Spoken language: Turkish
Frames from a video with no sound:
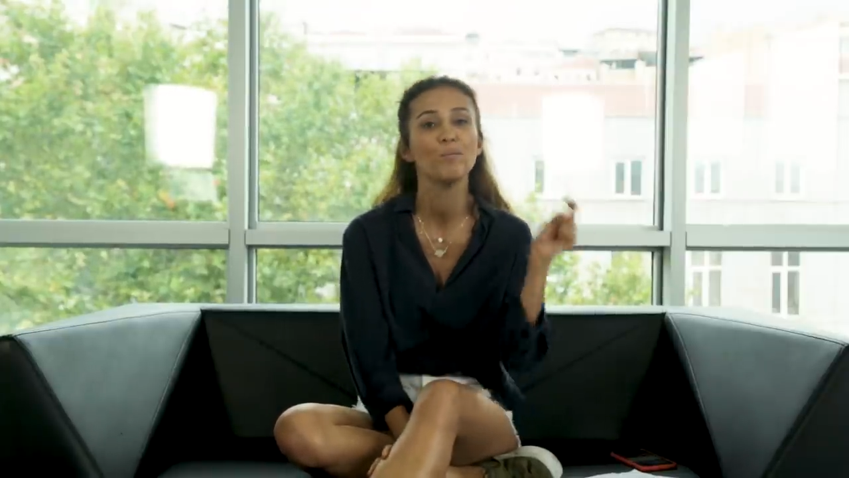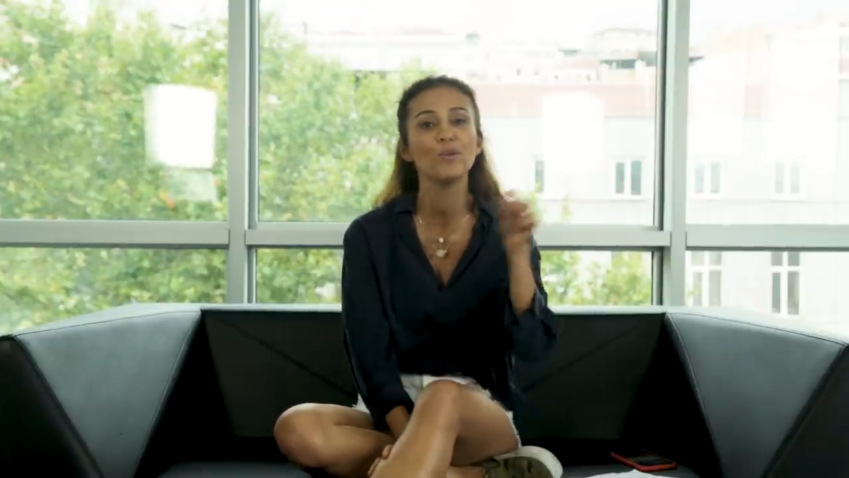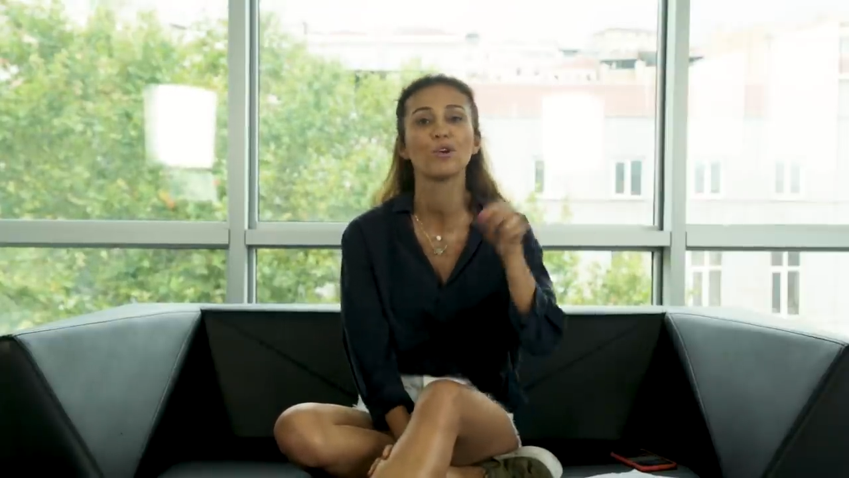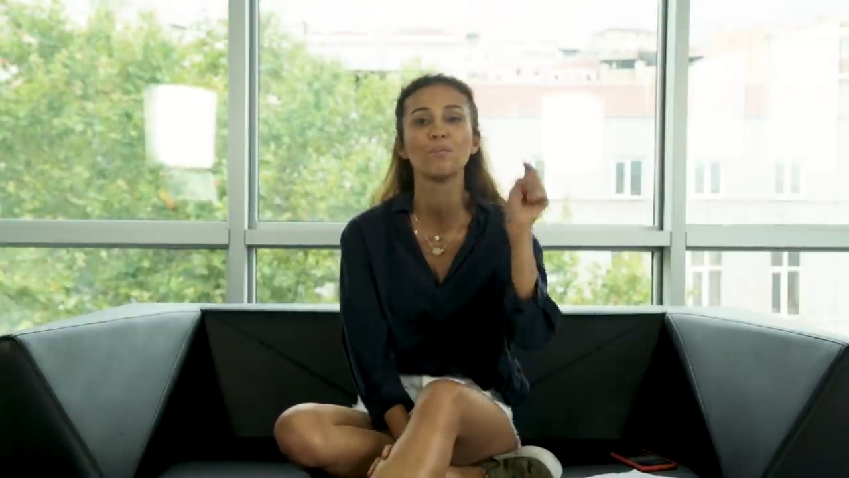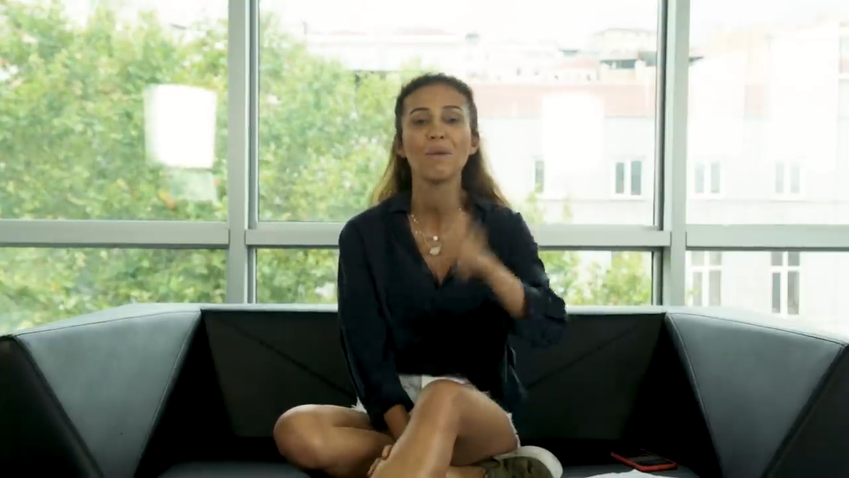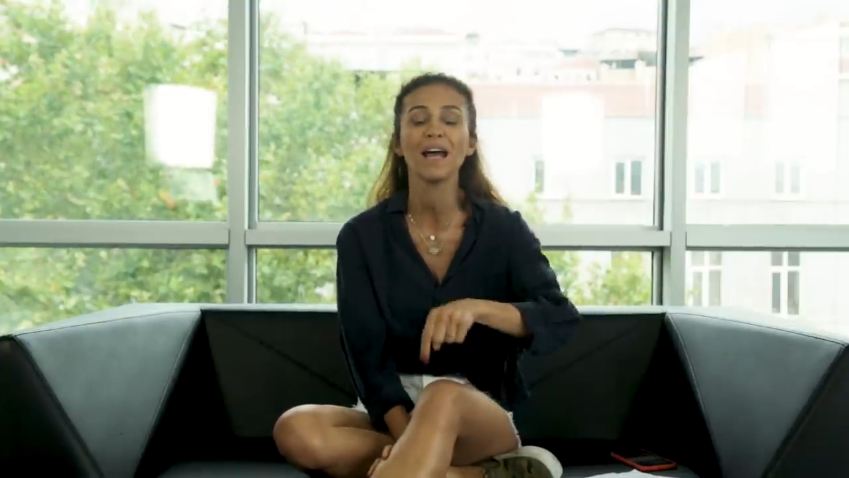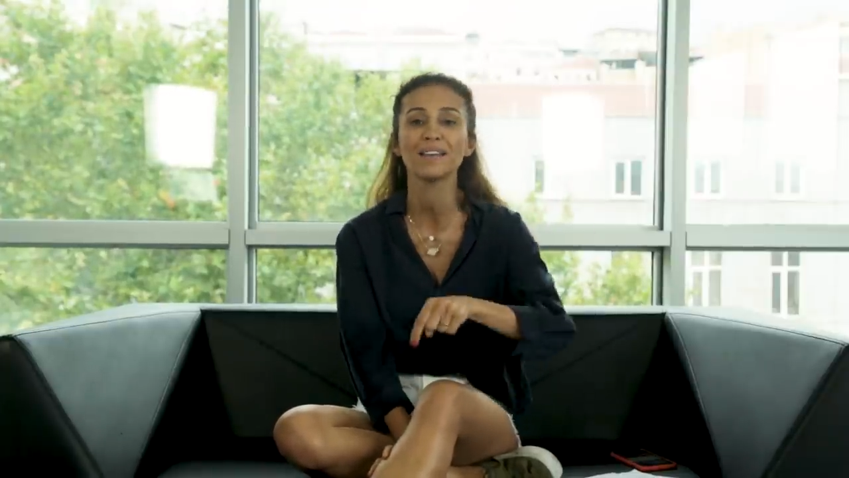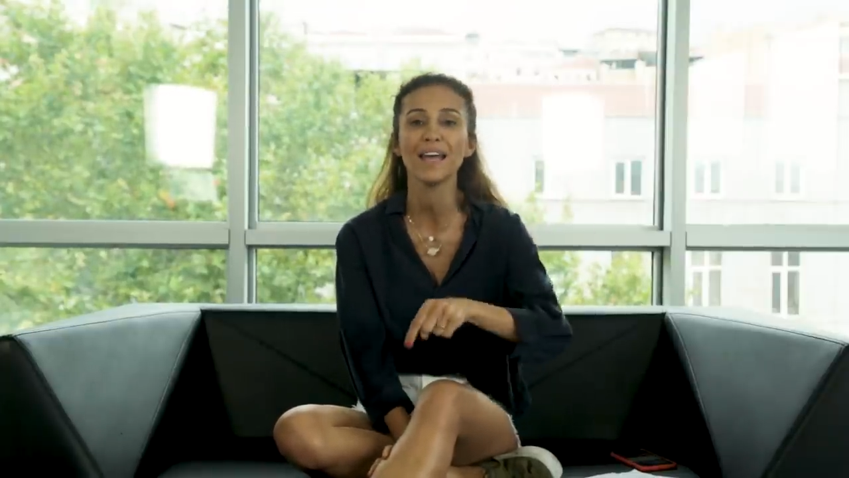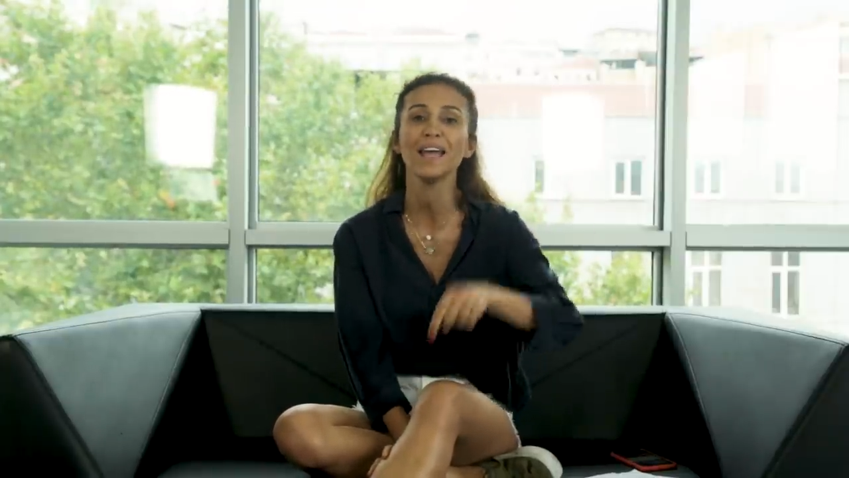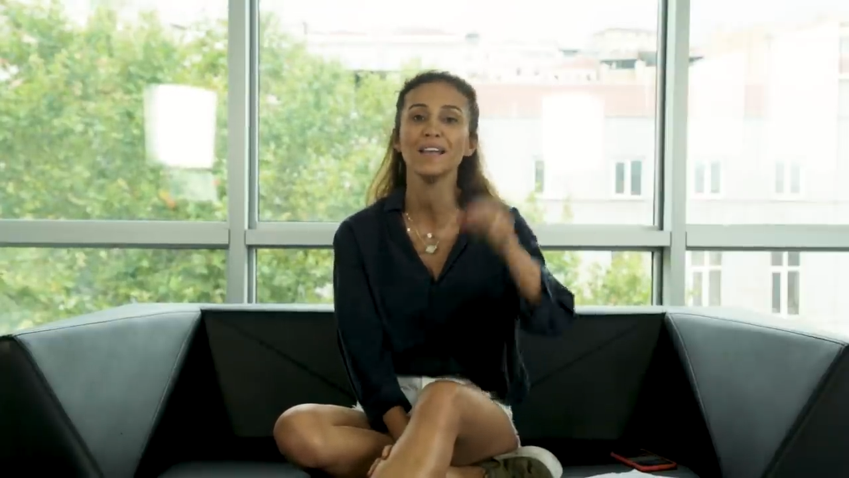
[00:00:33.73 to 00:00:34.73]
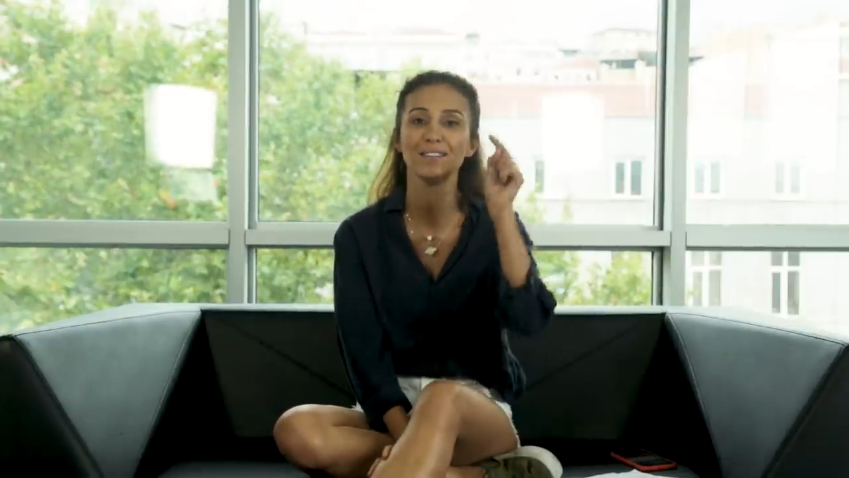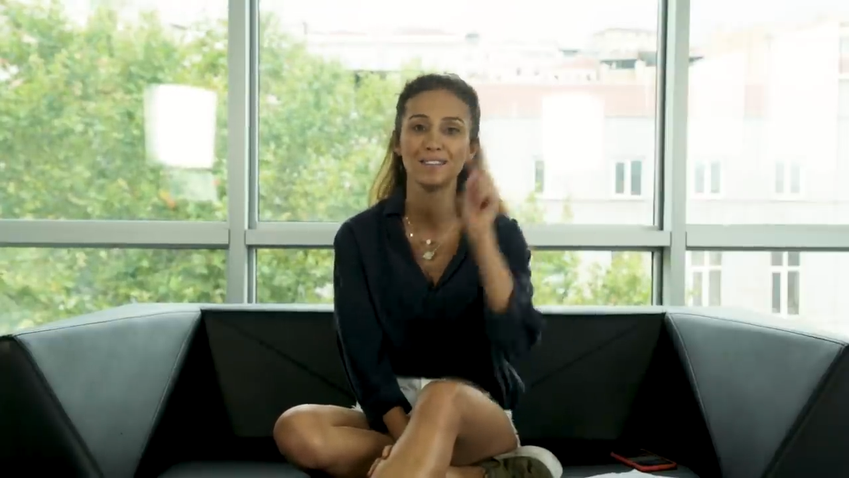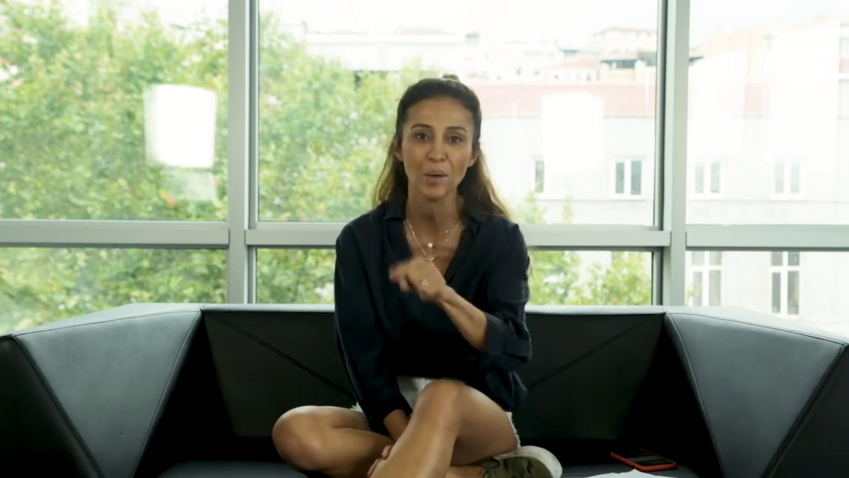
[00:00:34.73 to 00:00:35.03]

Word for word: Bugün ben de